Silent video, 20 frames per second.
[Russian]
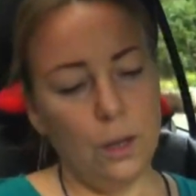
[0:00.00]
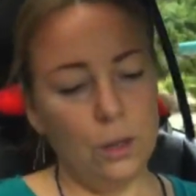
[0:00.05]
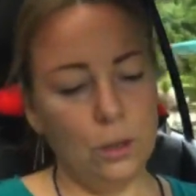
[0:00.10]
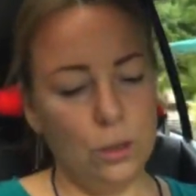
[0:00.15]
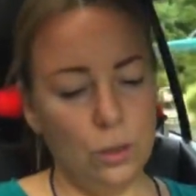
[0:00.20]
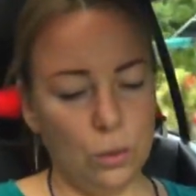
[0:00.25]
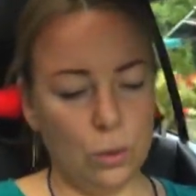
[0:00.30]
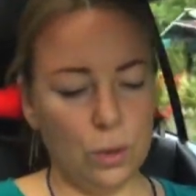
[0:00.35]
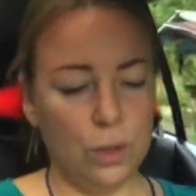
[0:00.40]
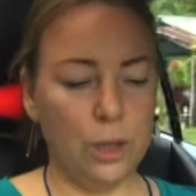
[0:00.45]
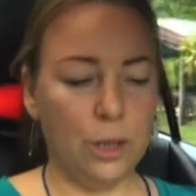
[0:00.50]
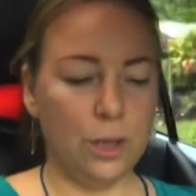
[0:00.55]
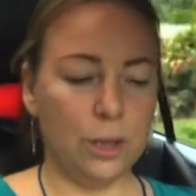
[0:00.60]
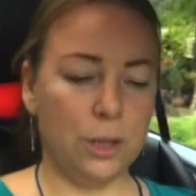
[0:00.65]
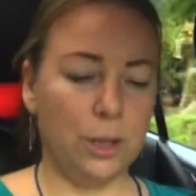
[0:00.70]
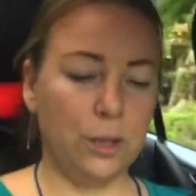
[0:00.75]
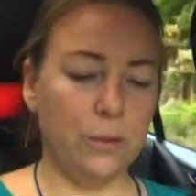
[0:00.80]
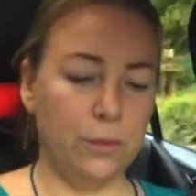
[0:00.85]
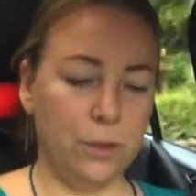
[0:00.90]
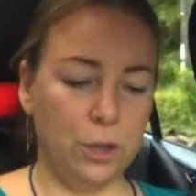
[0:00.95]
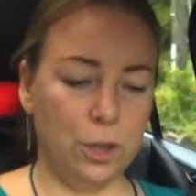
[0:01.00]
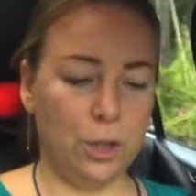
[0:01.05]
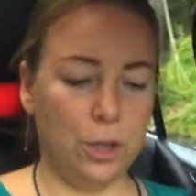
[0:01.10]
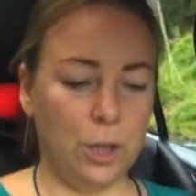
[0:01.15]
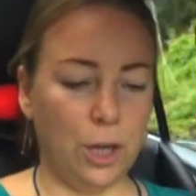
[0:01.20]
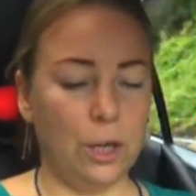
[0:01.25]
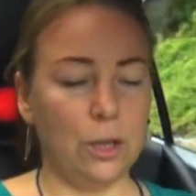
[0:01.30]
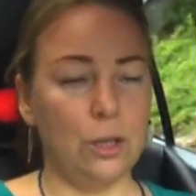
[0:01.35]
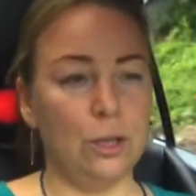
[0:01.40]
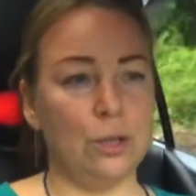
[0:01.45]
Но если вы
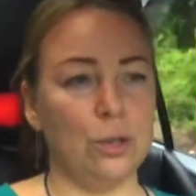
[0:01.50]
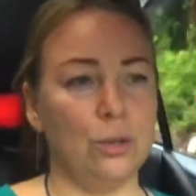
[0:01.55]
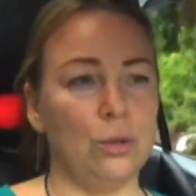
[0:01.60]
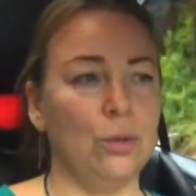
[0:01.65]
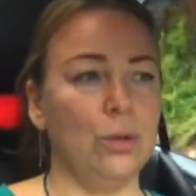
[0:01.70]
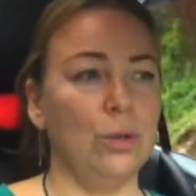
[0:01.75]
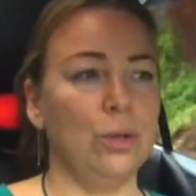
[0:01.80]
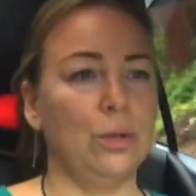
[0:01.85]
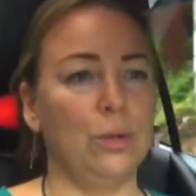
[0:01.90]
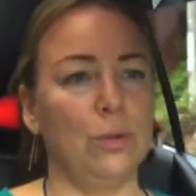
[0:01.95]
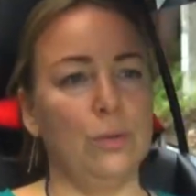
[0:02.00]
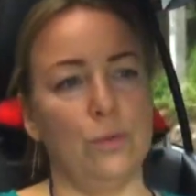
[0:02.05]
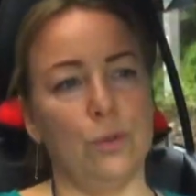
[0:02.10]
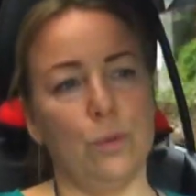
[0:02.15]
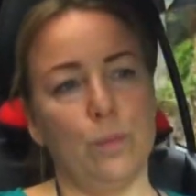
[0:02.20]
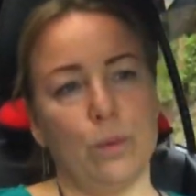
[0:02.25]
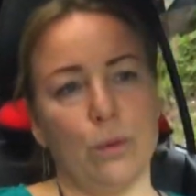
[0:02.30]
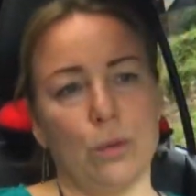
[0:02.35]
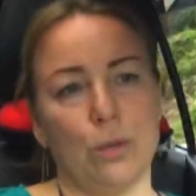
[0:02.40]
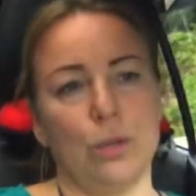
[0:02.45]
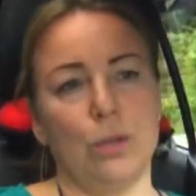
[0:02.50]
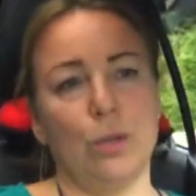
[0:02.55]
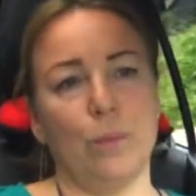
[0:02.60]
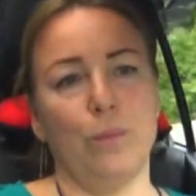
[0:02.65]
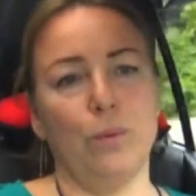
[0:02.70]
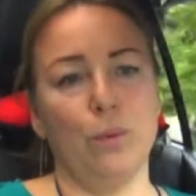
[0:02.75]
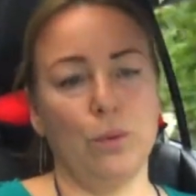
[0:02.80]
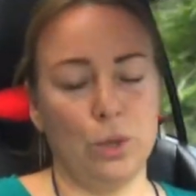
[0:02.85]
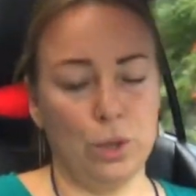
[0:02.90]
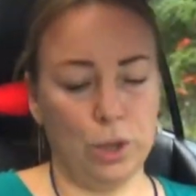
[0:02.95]
считаете, что это ну вот просто на
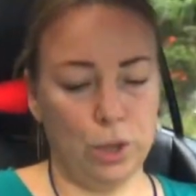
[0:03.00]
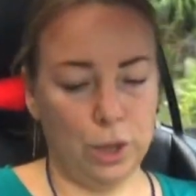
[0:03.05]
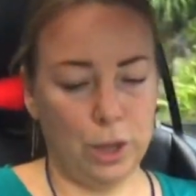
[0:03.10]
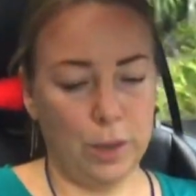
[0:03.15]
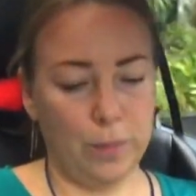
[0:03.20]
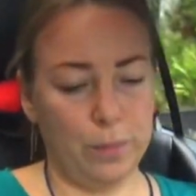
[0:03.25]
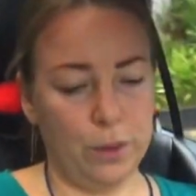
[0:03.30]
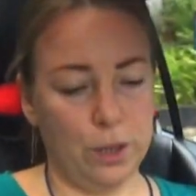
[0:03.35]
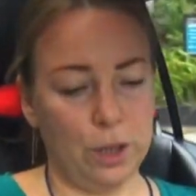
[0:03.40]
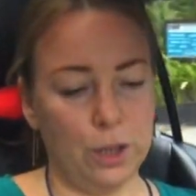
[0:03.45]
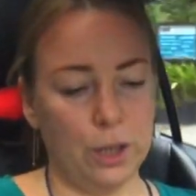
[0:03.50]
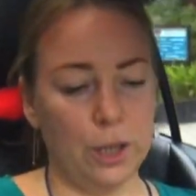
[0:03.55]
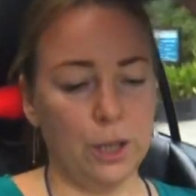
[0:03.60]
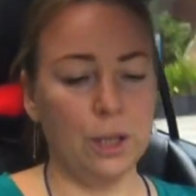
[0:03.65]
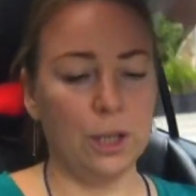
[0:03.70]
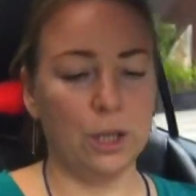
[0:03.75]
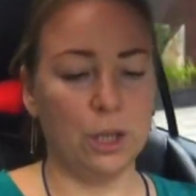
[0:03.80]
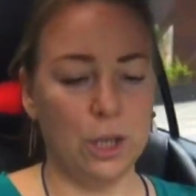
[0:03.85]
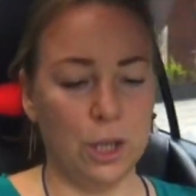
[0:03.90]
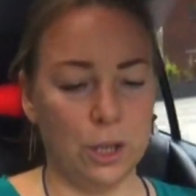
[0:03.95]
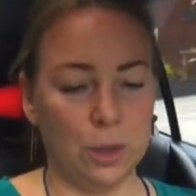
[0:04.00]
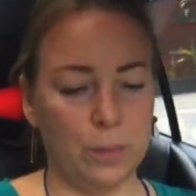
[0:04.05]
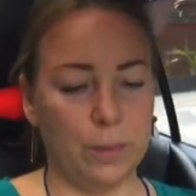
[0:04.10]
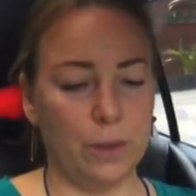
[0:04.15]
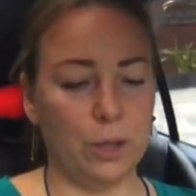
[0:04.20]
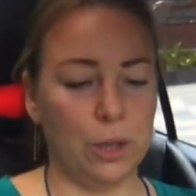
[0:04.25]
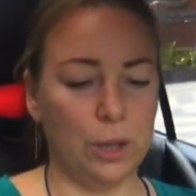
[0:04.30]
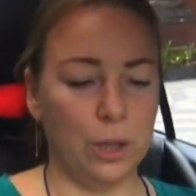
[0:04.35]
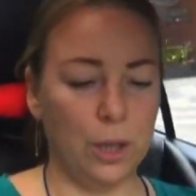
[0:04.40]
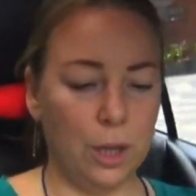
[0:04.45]
полчаса пришла, на час
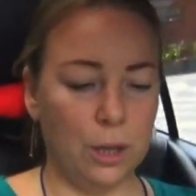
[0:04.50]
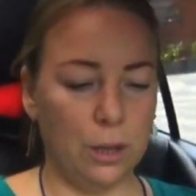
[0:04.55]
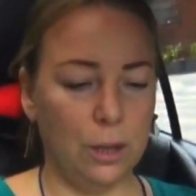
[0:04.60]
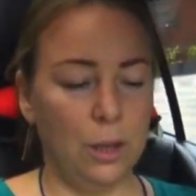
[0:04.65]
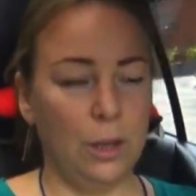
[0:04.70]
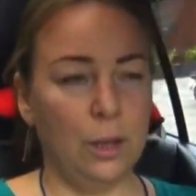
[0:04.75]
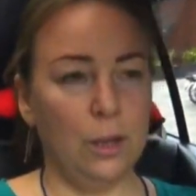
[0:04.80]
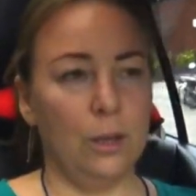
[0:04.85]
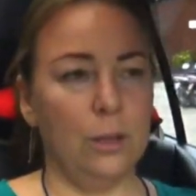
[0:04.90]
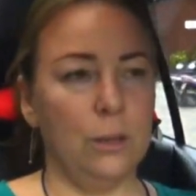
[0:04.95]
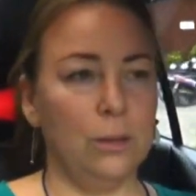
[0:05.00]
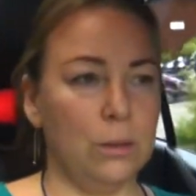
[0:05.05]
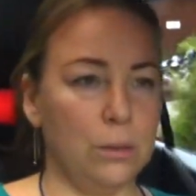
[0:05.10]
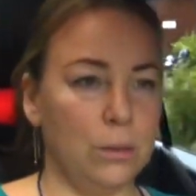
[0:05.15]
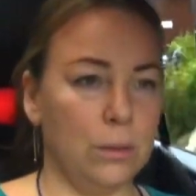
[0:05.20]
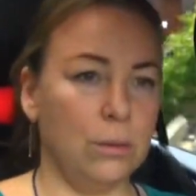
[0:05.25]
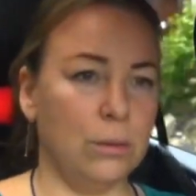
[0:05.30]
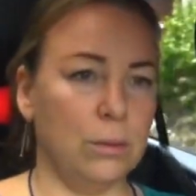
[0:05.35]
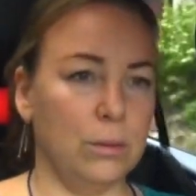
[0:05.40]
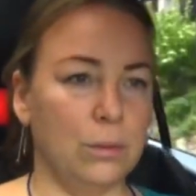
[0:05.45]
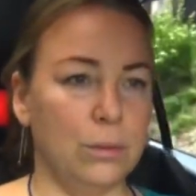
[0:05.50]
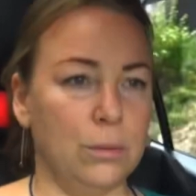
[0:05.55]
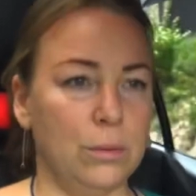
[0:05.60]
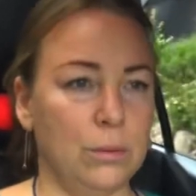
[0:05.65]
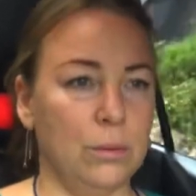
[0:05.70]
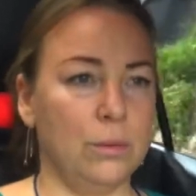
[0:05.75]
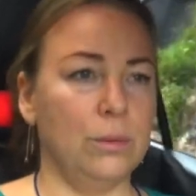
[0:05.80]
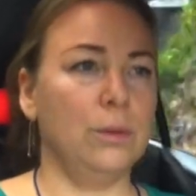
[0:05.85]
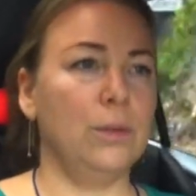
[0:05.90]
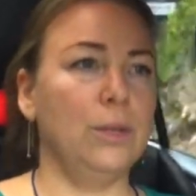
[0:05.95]
пришла, э,
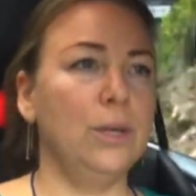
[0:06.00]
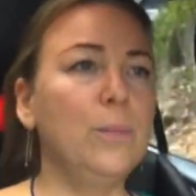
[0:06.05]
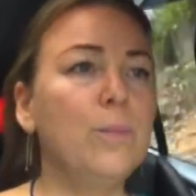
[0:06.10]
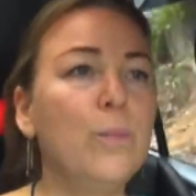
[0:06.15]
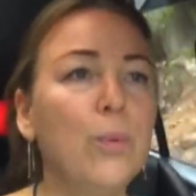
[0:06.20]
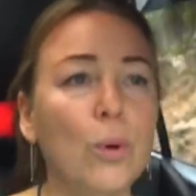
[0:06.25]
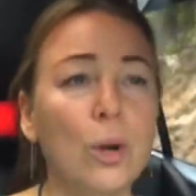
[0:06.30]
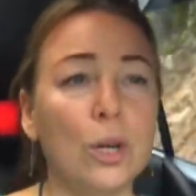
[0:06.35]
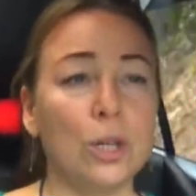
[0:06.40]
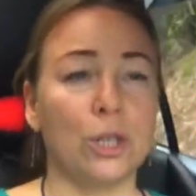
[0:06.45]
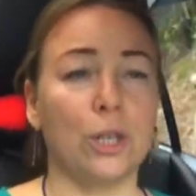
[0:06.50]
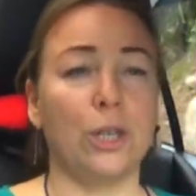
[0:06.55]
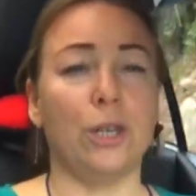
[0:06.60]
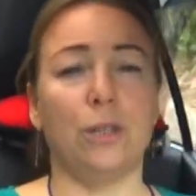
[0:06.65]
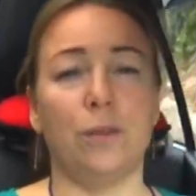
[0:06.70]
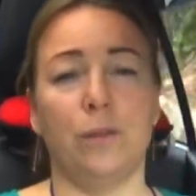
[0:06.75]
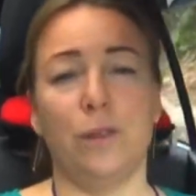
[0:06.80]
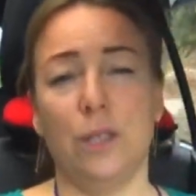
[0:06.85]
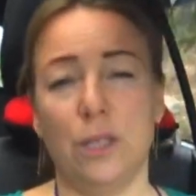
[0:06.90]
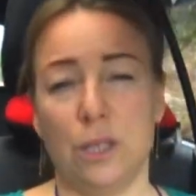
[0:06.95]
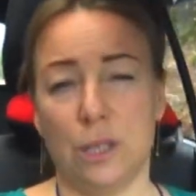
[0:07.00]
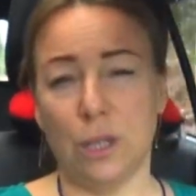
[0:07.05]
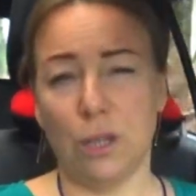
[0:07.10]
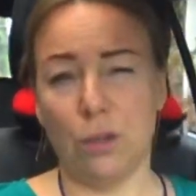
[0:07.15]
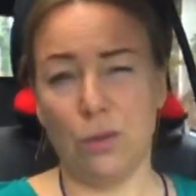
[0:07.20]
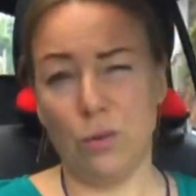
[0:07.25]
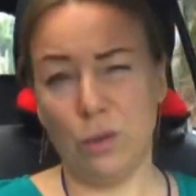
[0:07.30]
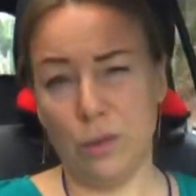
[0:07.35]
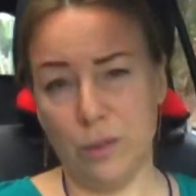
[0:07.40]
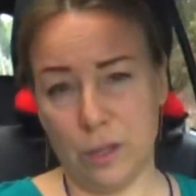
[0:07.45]
и больше этого не
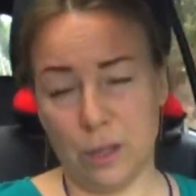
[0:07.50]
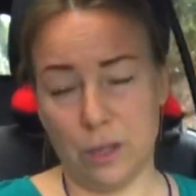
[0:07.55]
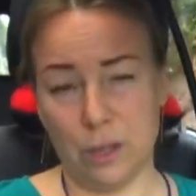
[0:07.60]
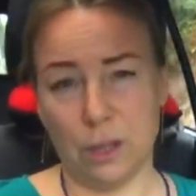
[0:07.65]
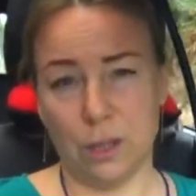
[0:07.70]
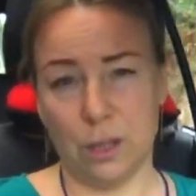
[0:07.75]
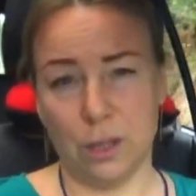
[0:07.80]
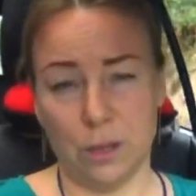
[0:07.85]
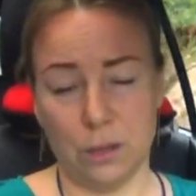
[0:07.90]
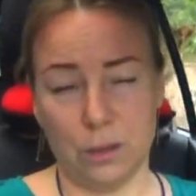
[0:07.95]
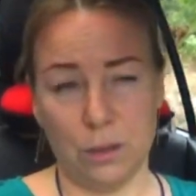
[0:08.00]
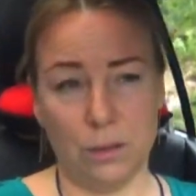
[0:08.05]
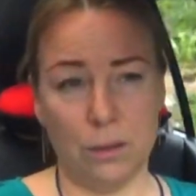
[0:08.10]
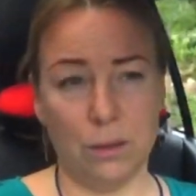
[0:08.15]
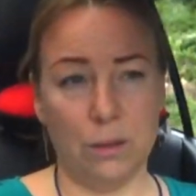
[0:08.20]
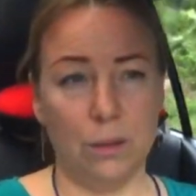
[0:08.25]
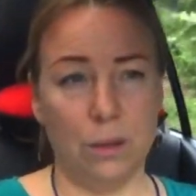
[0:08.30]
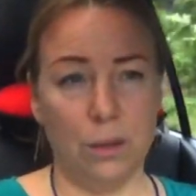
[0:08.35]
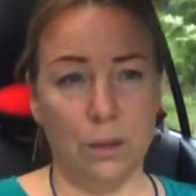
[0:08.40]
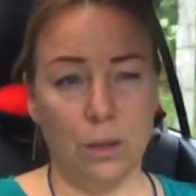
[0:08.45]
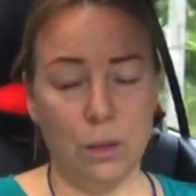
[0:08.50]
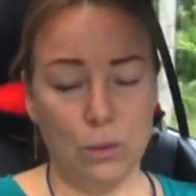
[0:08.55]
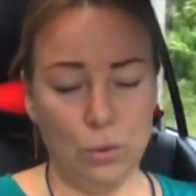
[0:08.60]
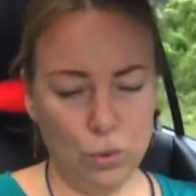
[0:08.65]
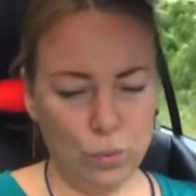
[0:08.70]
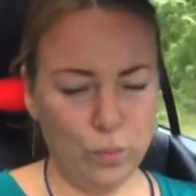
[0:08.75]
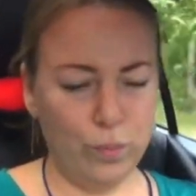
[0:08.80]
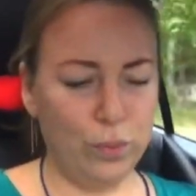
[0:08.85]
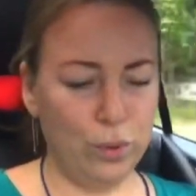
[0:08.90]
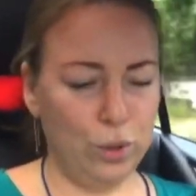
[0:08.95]
становится,
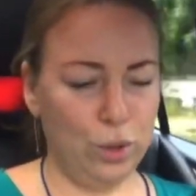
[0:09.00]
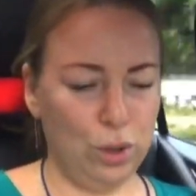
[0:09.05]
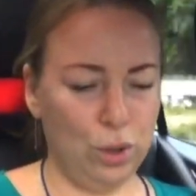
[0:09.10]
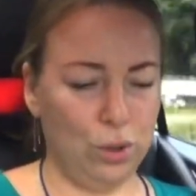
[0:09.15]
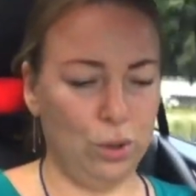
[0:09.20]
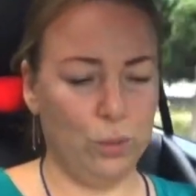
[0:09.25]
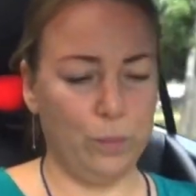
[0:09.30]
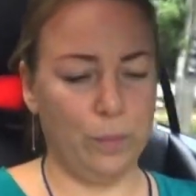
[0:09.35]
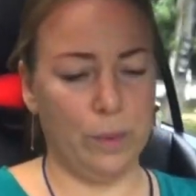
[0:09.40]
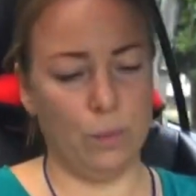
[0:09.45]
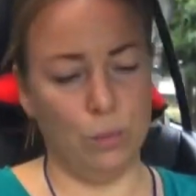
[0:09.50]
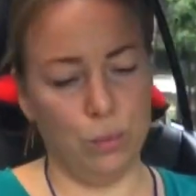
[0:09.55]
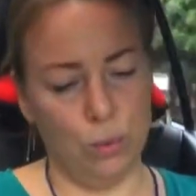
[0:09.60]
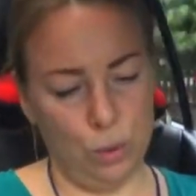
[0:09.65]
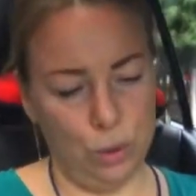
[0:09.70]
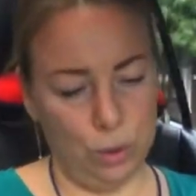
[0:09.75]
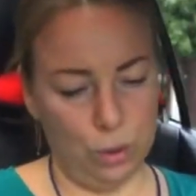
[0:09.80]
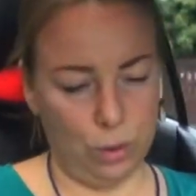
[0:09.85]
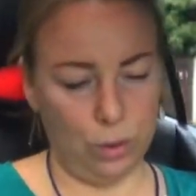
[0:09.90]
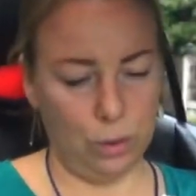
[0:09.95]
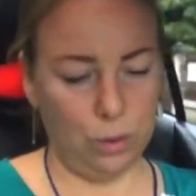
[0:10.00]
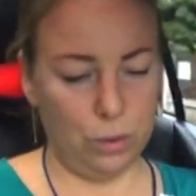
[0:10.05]
ну пусть еще побудет.